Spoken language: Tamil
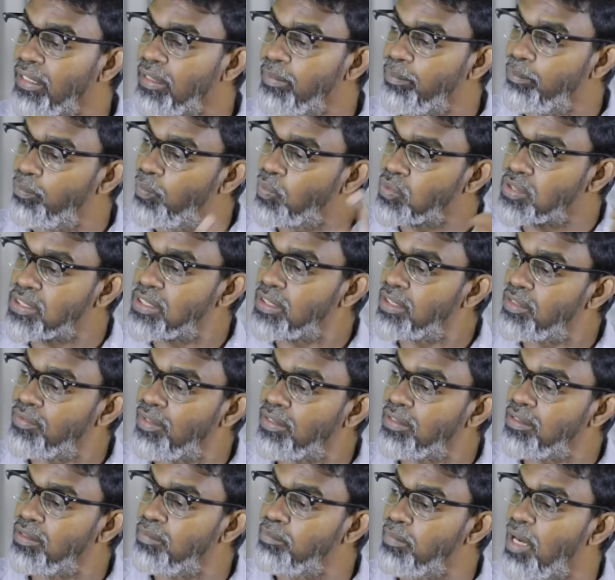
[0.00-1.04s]
எங்களோட பொஸ்ஸுக்கு
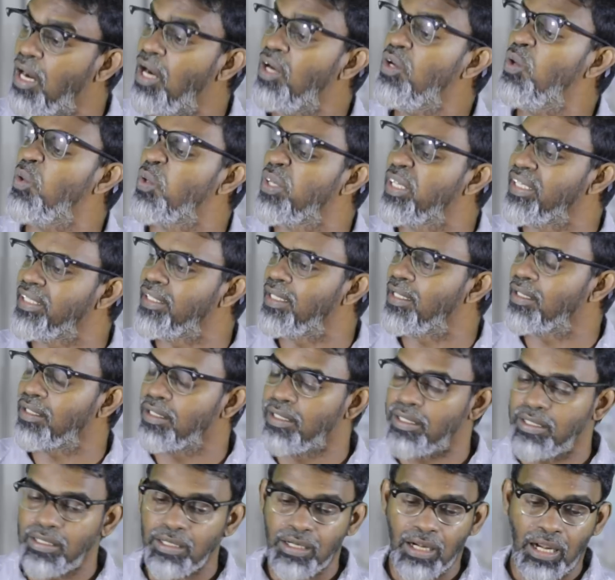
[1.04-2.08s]
வந்து மகள் ஒண்டிந்த
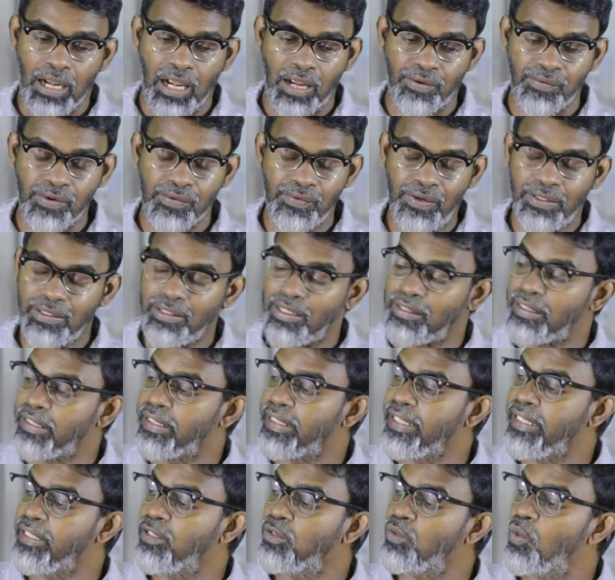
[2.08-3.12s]
அவள் வந்து அந்த
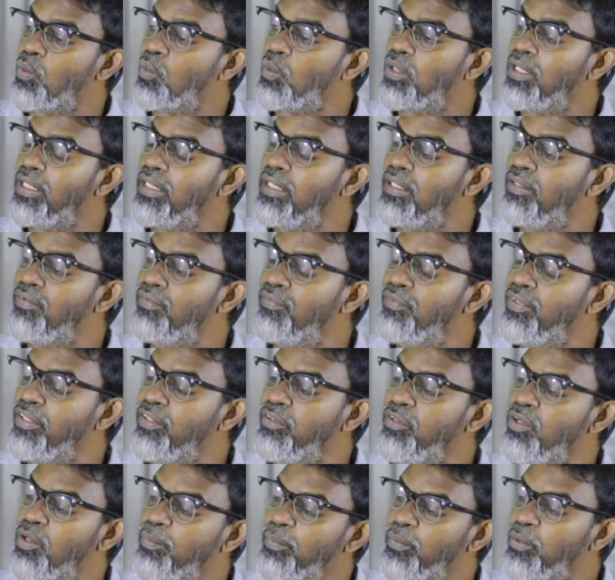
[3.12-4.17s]
டிக்டாக்ல
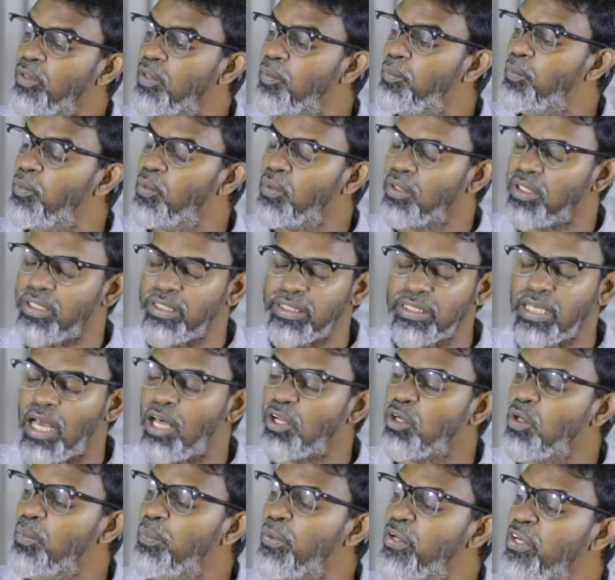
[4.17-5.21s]
வீடியோ போட்டு போட்டு
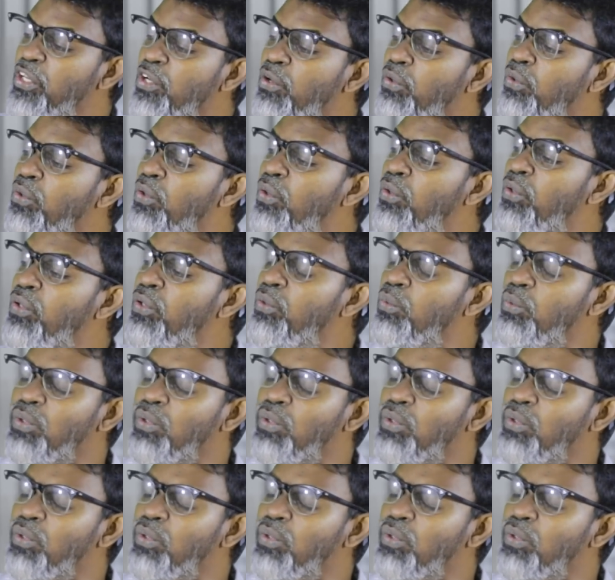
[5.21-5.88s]
யாரோ பொடியோண்டோட